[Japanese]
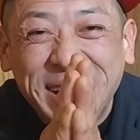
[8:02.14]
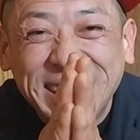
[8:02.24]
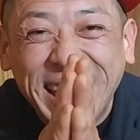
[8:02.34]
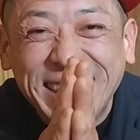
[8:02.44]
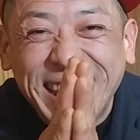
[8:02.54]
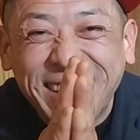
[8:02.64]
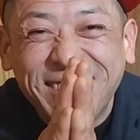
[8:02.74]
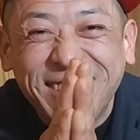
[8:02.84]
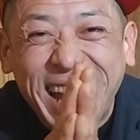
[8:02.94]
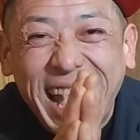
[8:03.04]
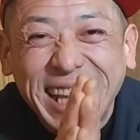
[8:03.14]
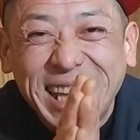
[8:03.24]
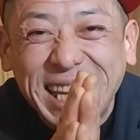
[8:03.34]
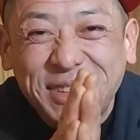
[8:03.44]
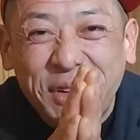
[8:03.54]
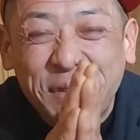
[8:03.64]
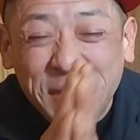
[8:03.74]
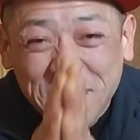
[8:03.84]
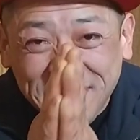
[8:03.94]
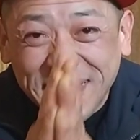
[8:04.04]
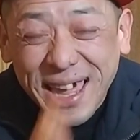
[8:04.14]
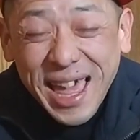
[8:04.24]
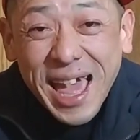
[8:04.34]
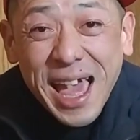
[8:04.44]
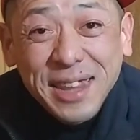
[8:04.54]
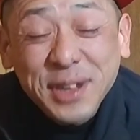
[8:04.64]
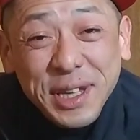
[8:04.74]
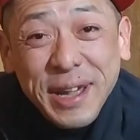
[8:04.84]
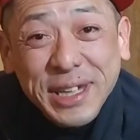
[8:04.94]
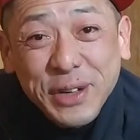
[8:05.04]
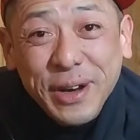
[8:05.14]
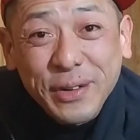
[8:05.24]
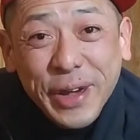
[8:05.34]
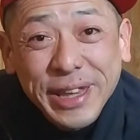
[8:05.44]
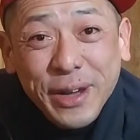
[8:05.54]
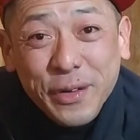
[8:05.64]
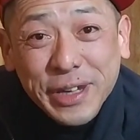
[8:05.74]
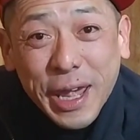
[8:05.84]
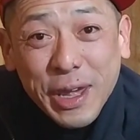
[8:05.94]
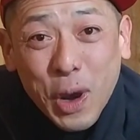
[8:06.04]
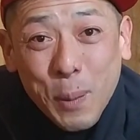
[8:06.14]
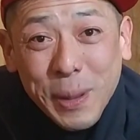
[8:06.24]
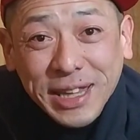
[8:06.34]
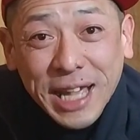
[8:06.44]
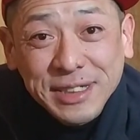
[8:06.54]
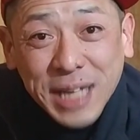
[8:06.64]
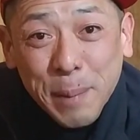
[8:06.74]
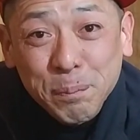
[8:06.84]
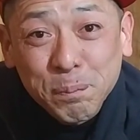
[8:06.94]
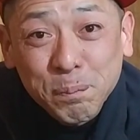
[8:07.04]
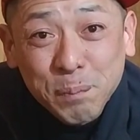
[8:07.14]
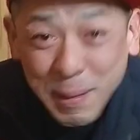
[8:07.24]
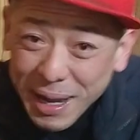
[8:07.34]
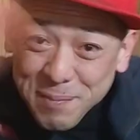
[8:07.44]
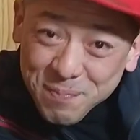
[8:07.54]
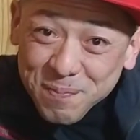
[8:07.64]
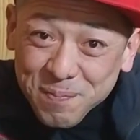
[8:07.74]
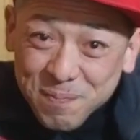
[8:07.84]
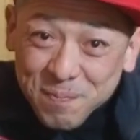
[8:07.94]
張って作業動画上げたいと思います。それでは今日はこの辺でごきげんよう。また明日。バイバイ